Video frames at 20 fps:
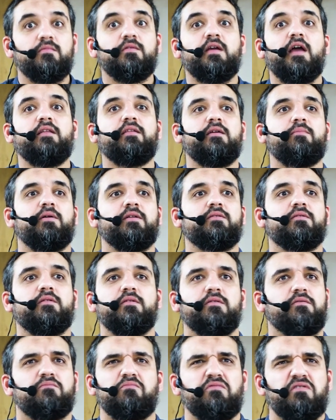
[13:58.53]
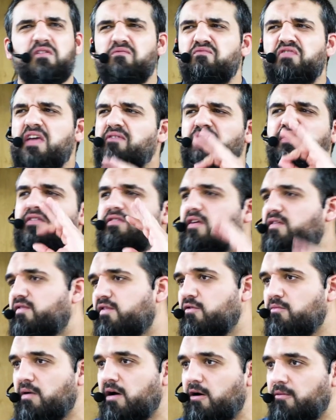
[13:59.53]
Kennt jemand? Der
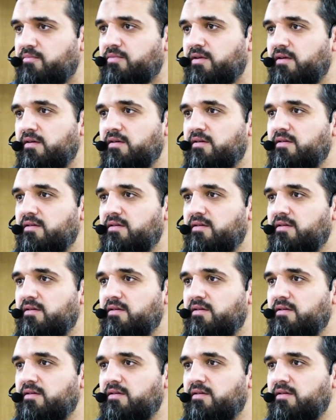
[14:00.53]
wichtigste überhaupt.